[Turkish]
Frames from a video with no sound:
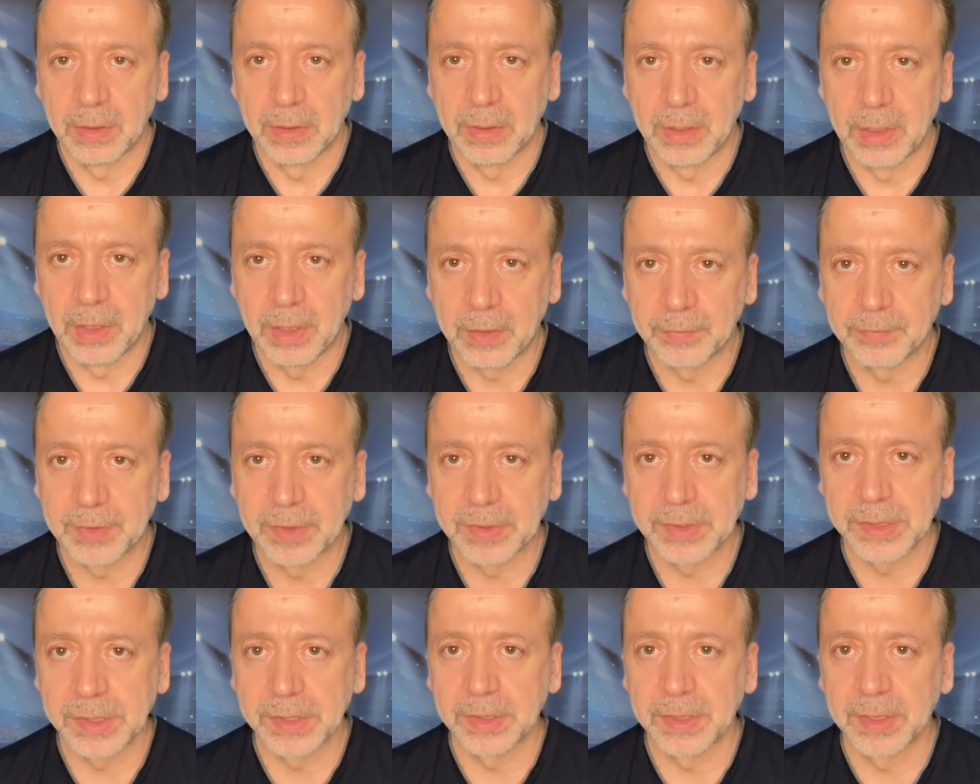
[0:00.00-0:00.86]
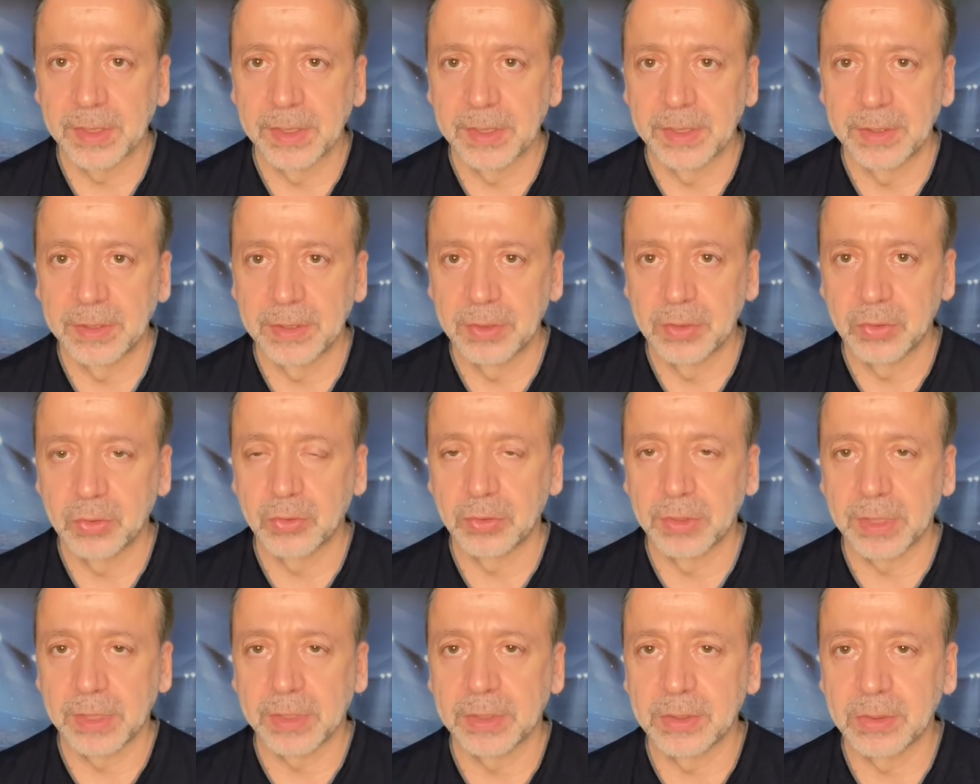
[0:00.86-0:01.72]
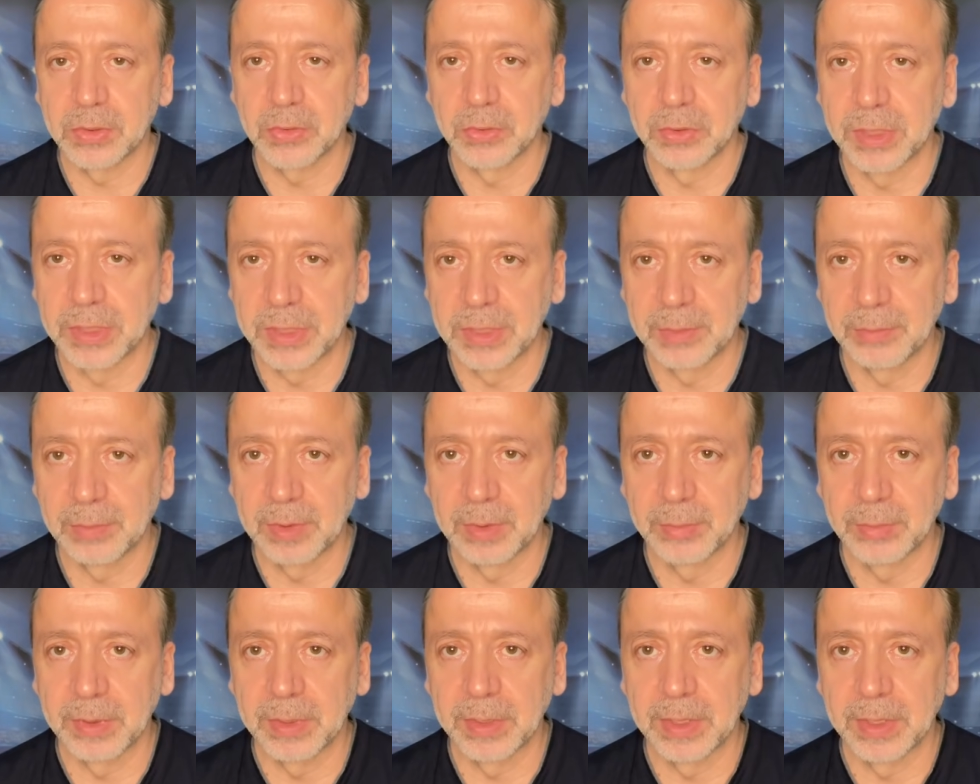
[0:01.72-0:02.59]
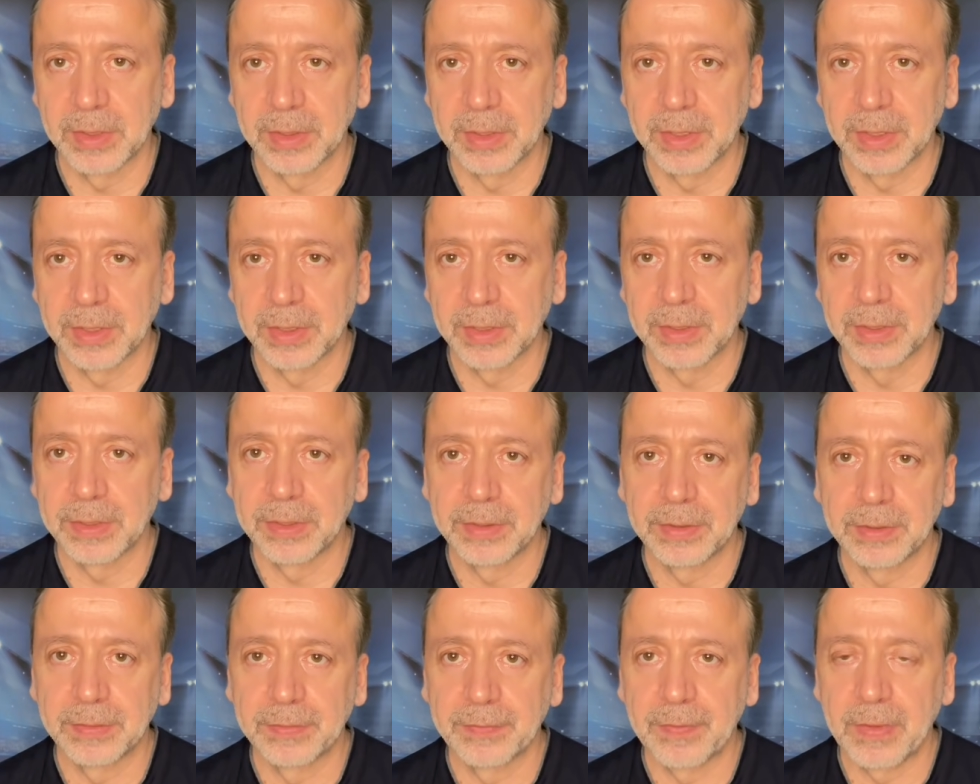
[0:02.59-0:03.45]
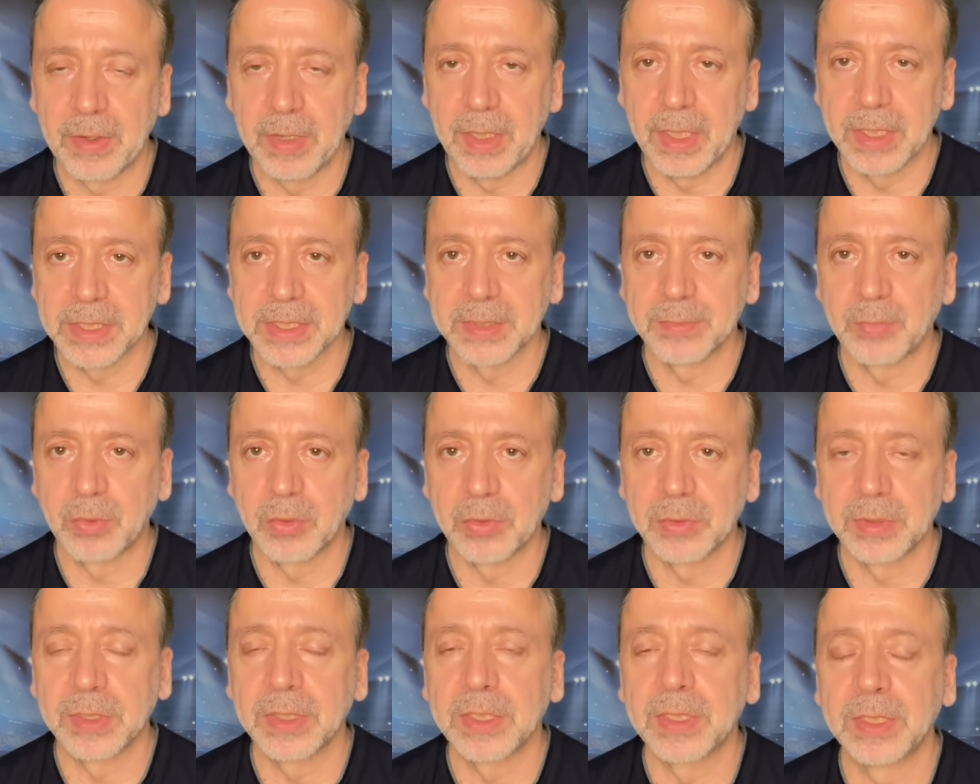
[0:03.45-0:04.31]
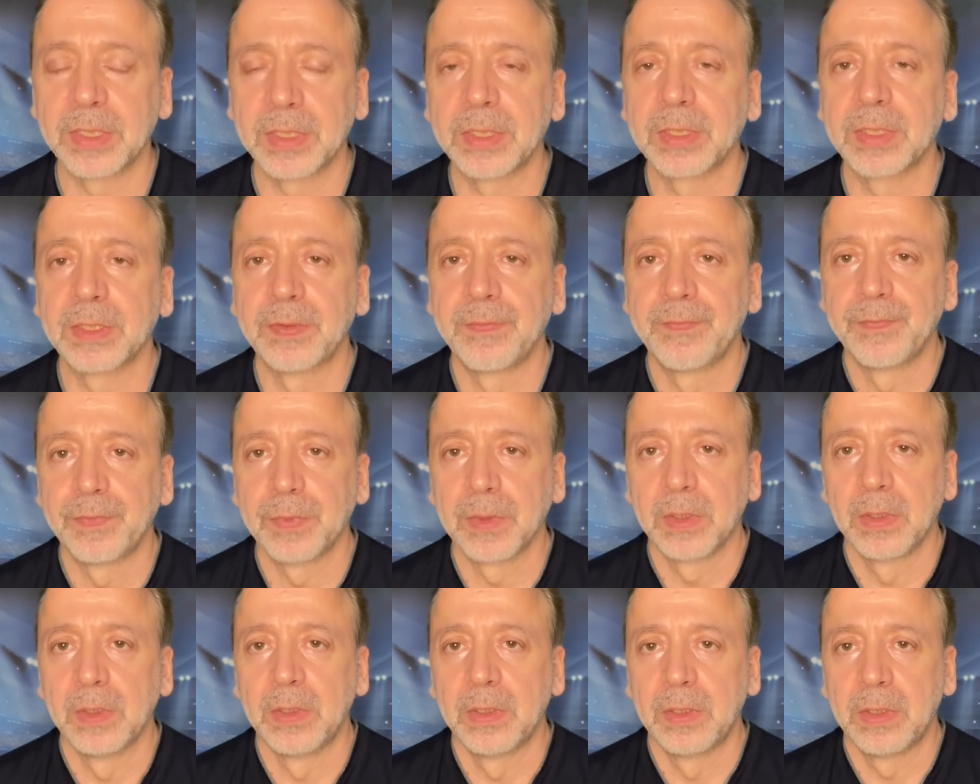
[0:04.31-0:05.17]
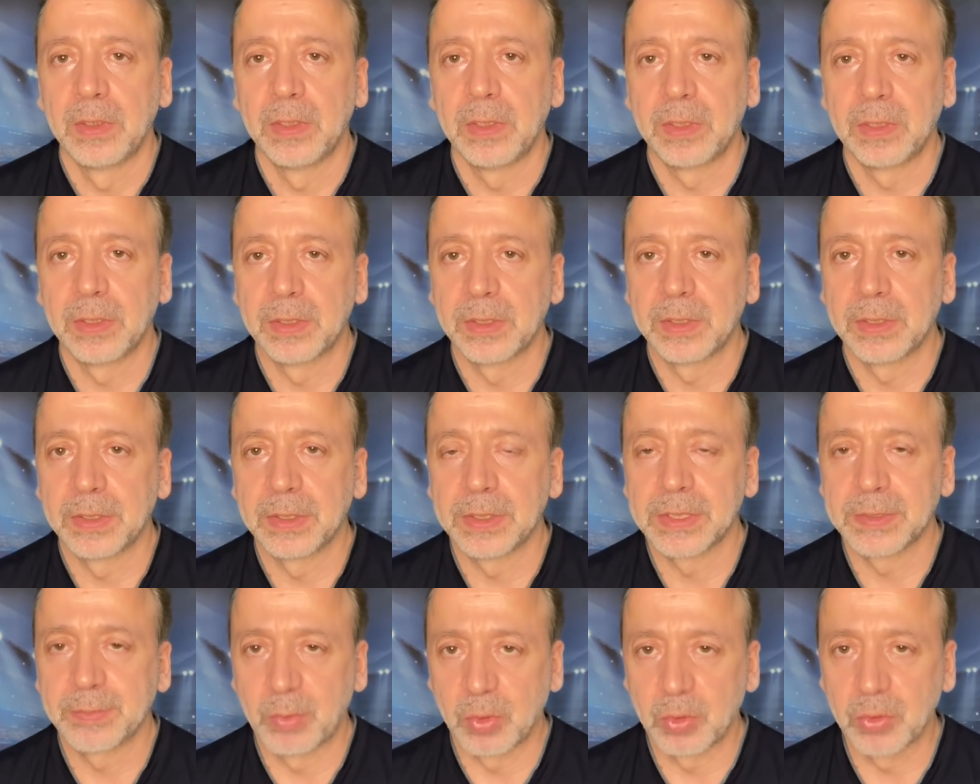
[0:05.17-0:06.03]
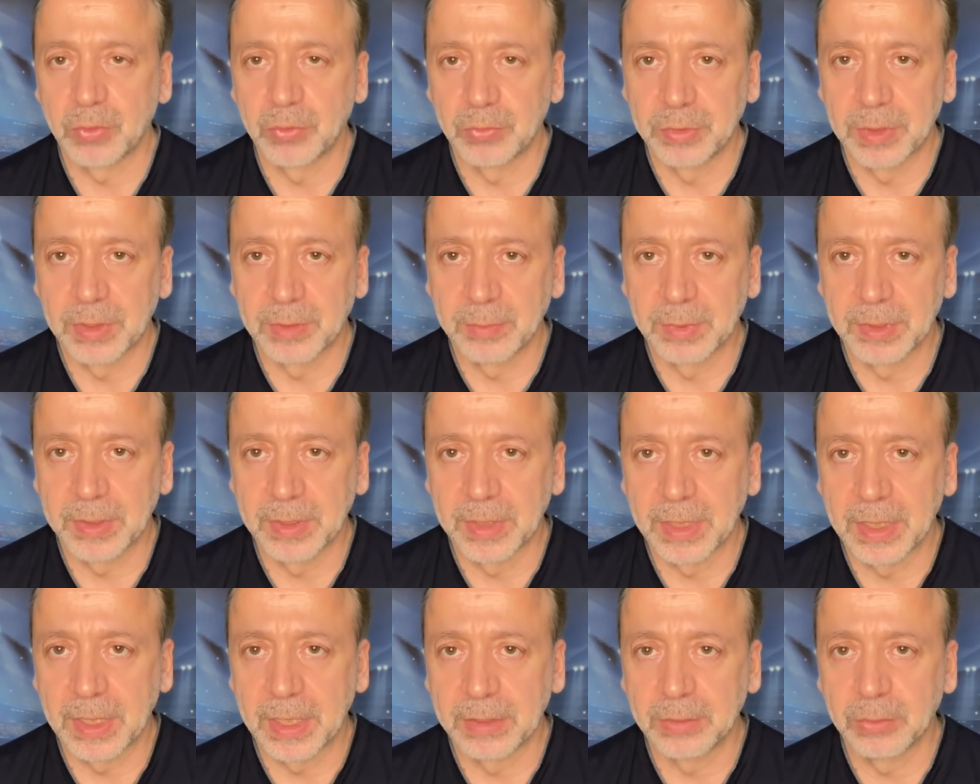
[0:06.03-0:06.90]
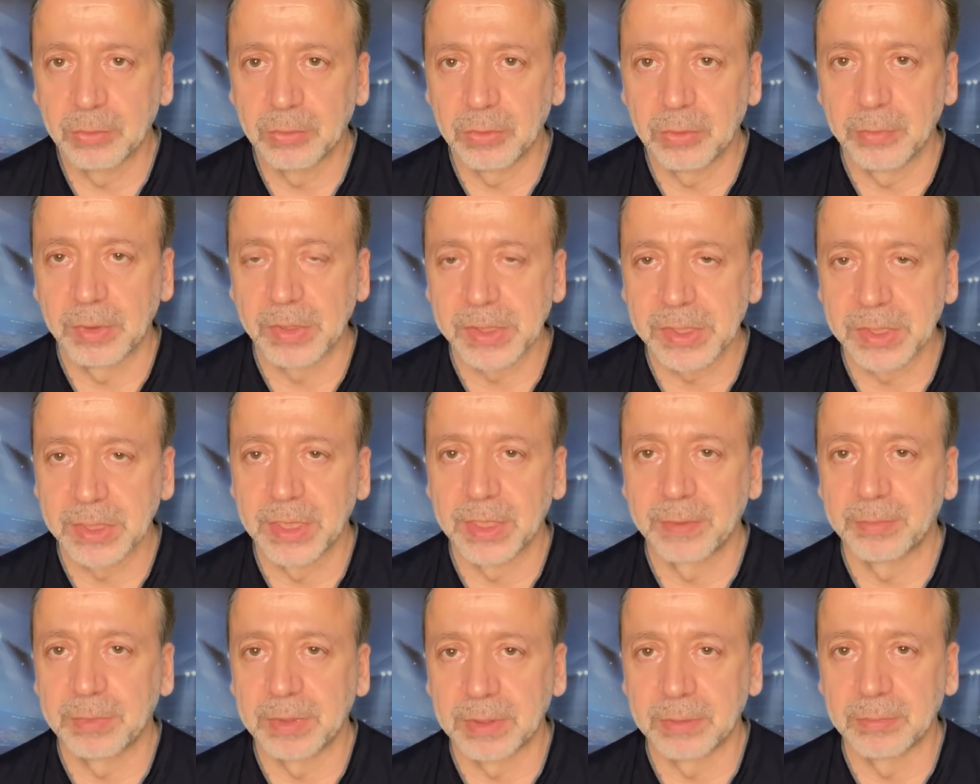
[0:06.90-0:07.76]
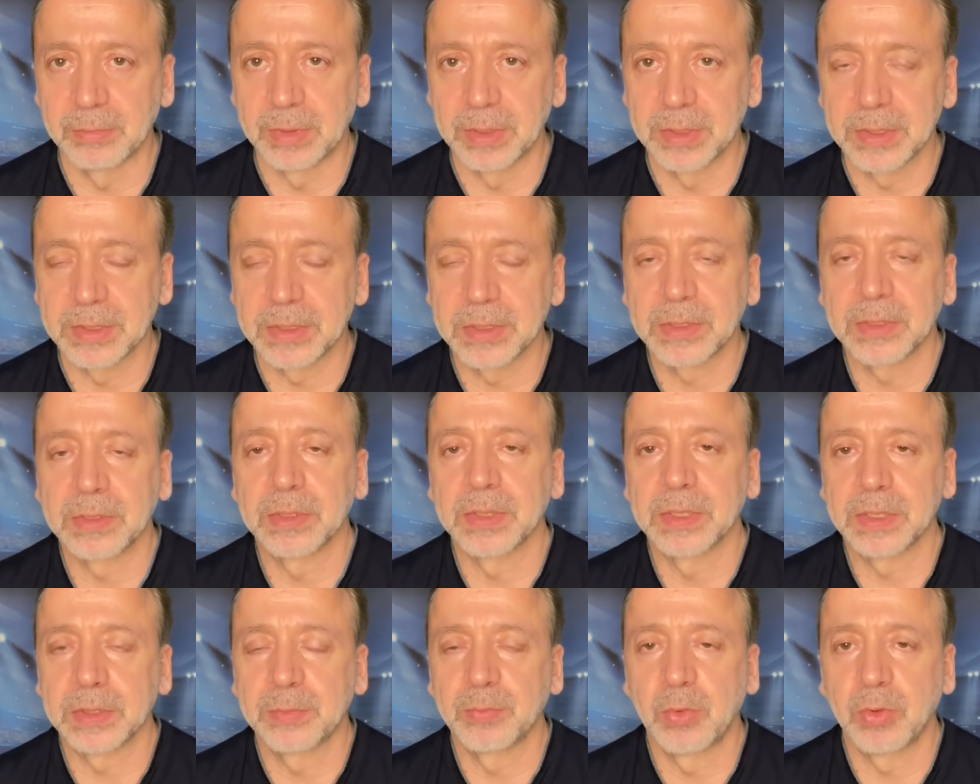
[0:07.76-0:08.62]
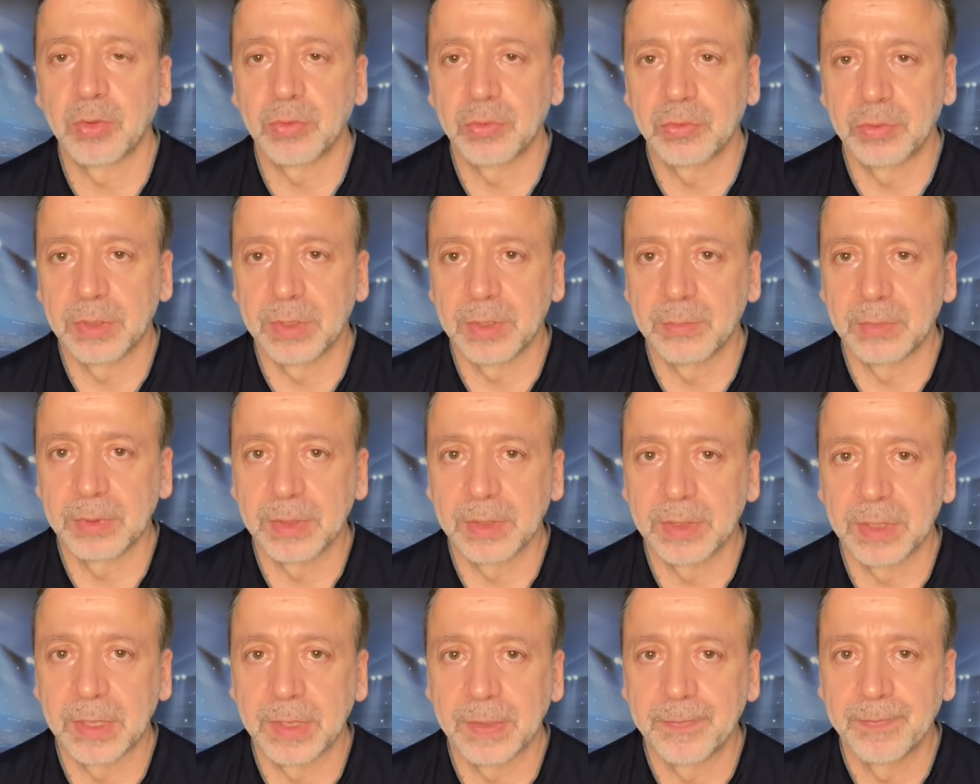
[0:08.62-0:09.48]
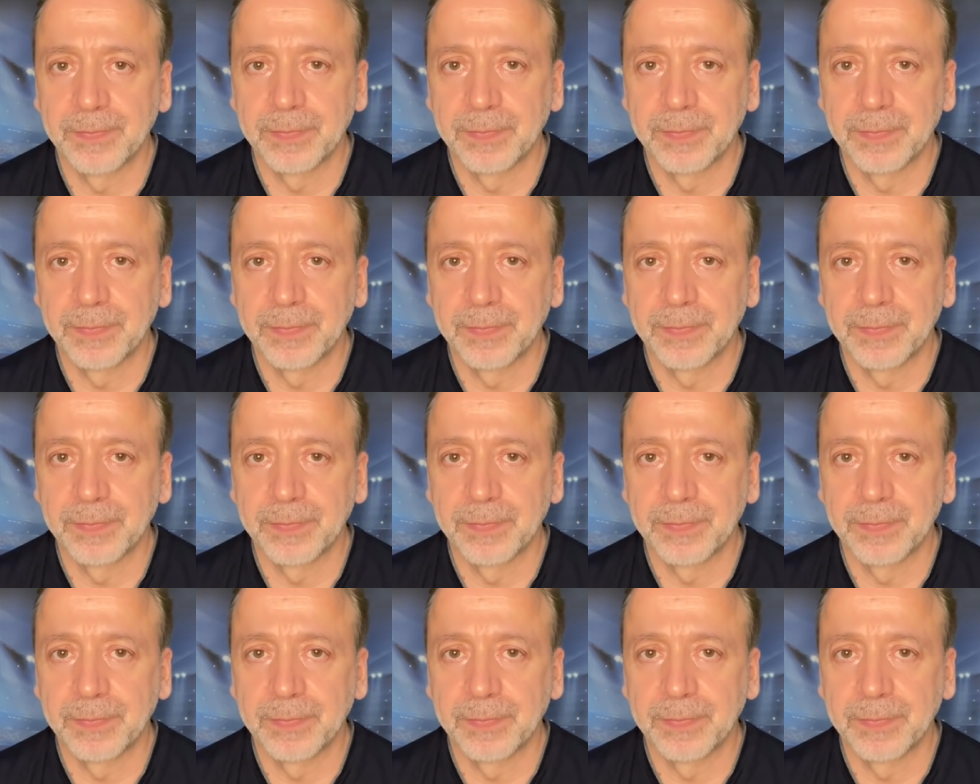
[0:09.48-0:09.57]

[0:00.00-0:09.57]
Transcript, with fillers: hafta içinde sürekli söylediğim gibi e, A-Spor'daki e, spor gündeminde, Haldun maçta yaptığımız spor gündeminde